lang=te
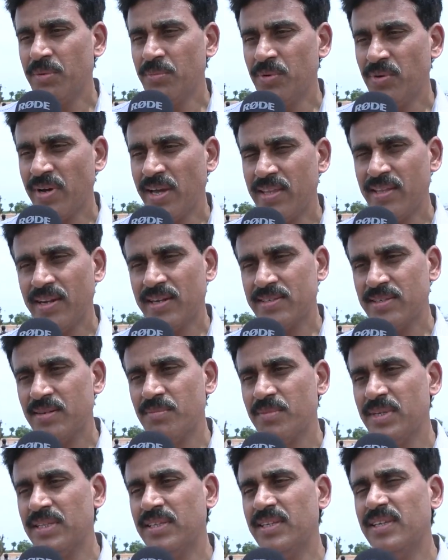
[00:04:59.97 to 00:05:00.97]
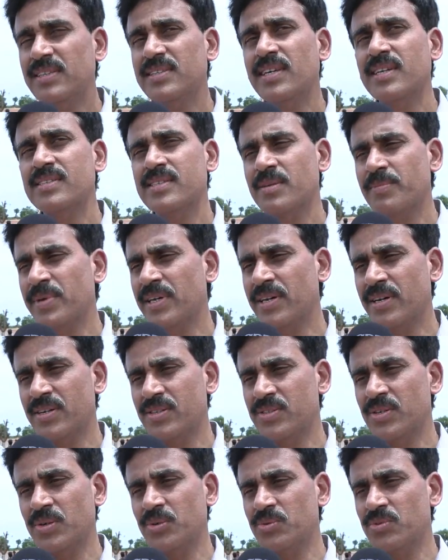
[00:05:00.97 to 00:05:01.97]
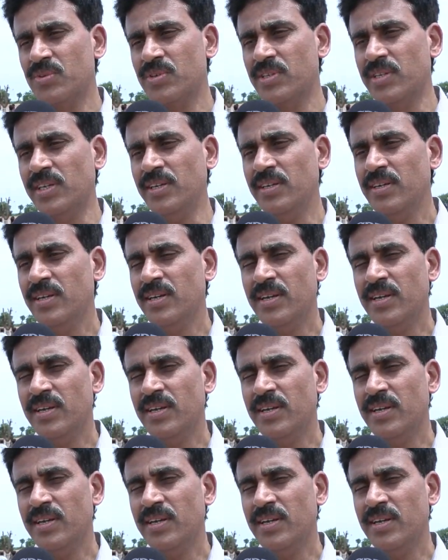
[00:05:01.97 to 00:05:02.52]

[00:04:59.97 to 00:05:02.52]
మినిమం ఐదు లక్షల మంది జన సమీకరణ జరుగుతున్నది